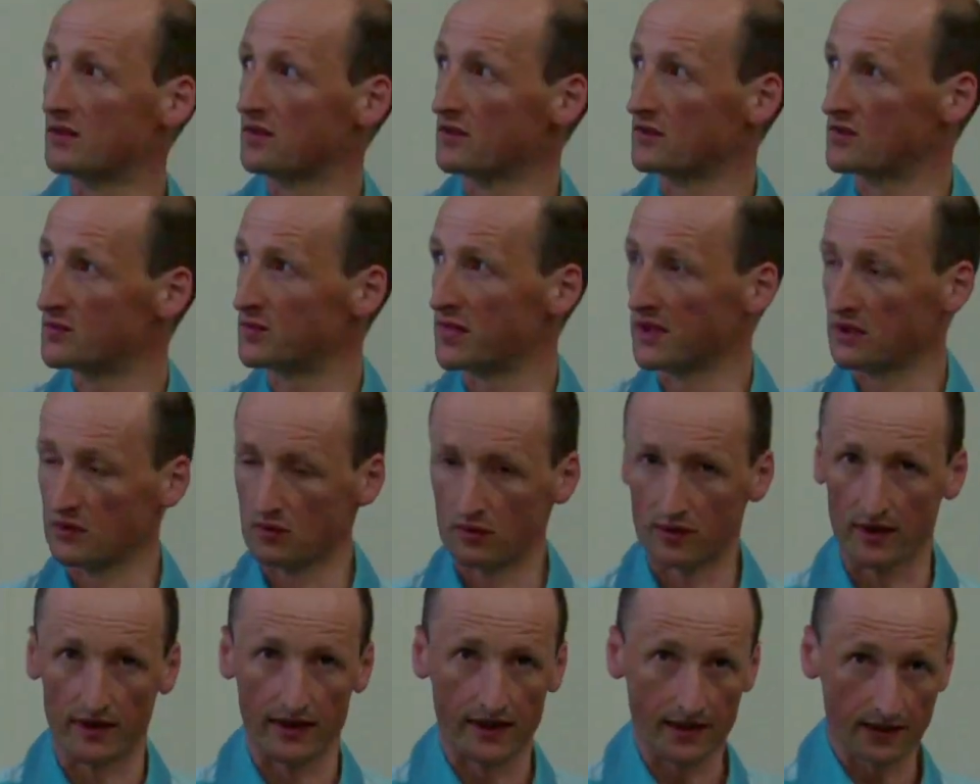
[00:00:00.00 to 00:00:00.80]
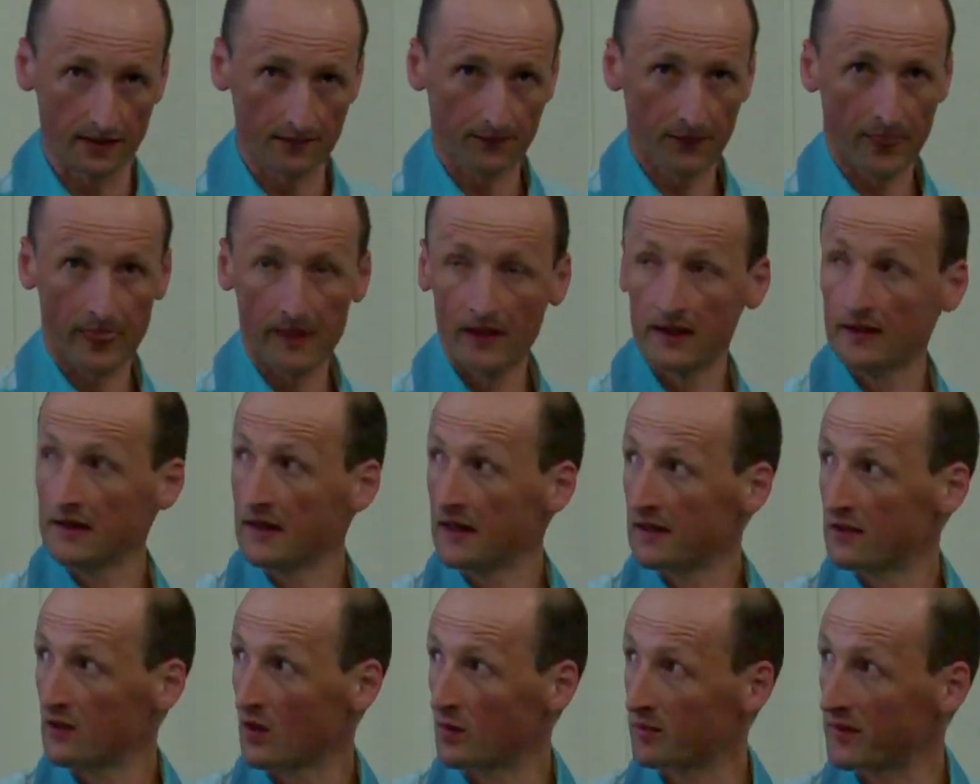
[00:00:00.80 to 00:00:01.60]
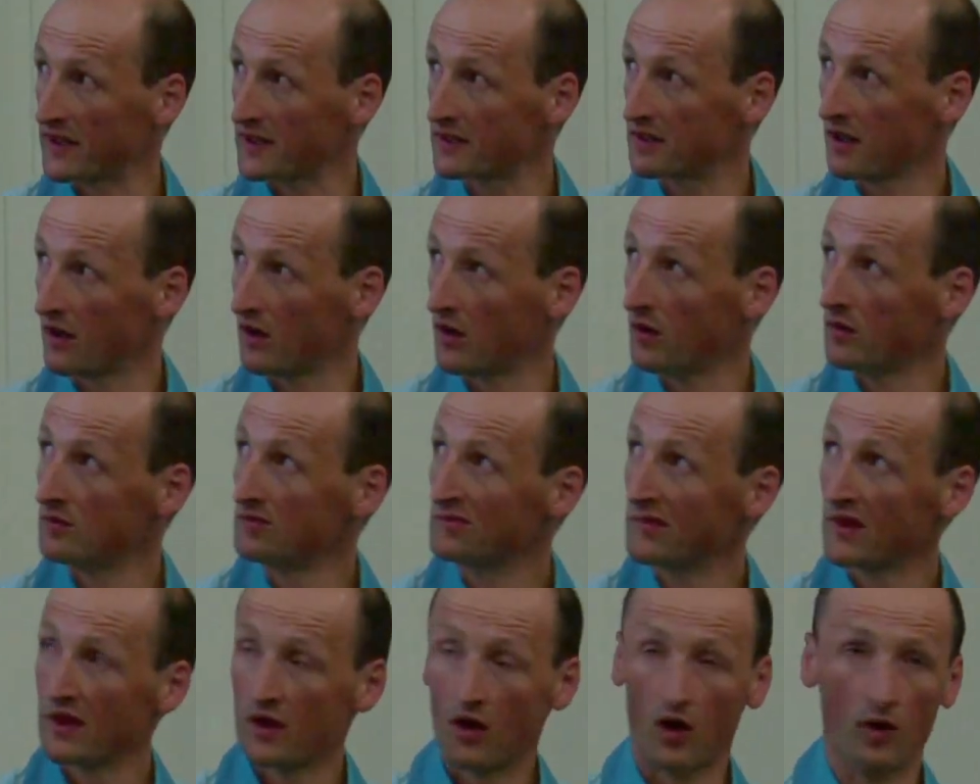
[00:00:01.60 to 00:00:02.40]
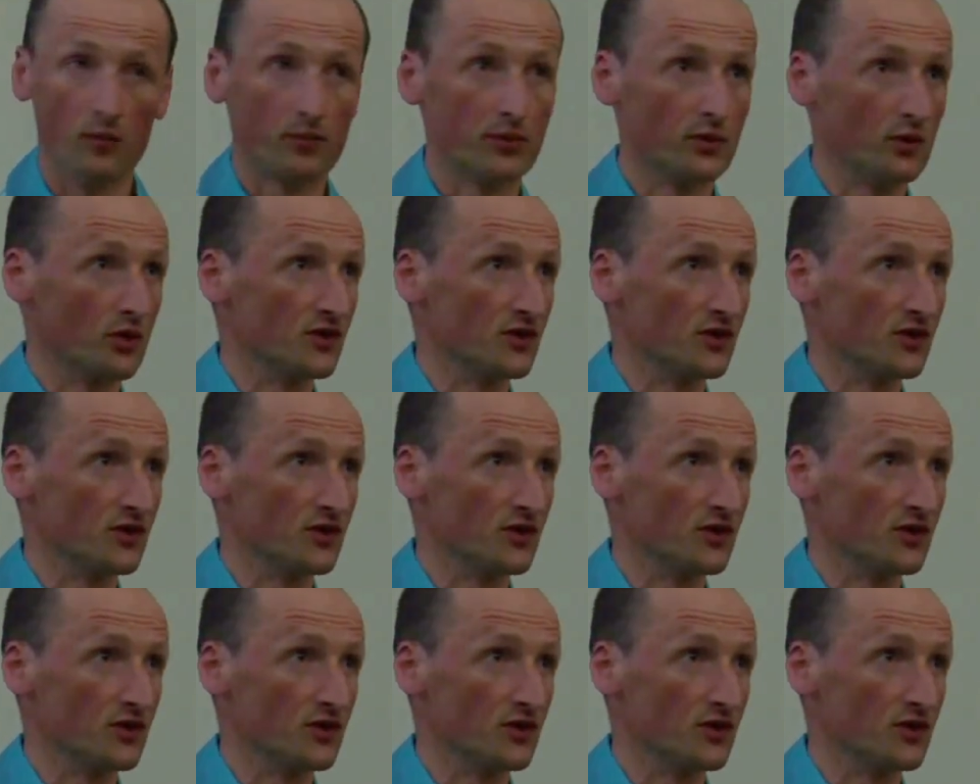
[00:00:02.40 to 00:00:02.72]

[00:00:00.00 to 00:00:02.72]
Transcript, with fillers: de spin nucléaire. Donc maintenant, on peut